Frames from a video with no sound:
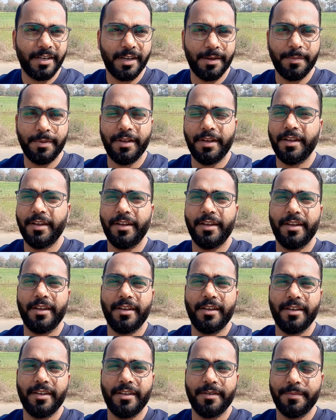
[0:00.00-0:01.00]
अभी
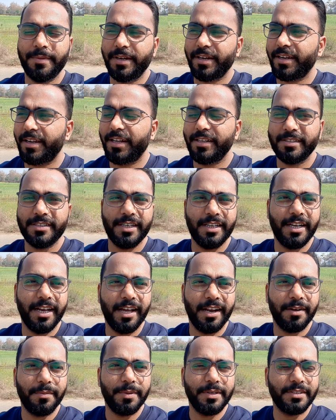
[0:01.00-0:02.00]
मेरे ख्याल से
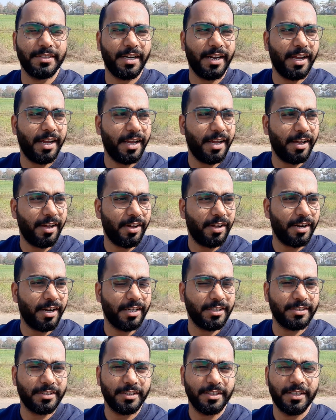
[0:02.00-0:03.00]
11 बज रहा है और
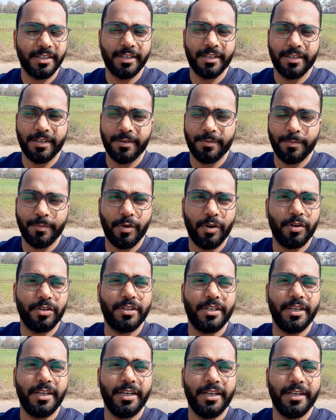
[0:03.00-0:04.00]
आज बहुत
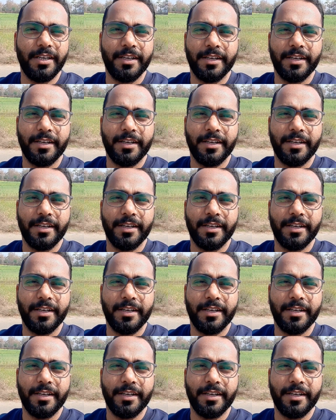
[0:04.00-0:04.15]
ही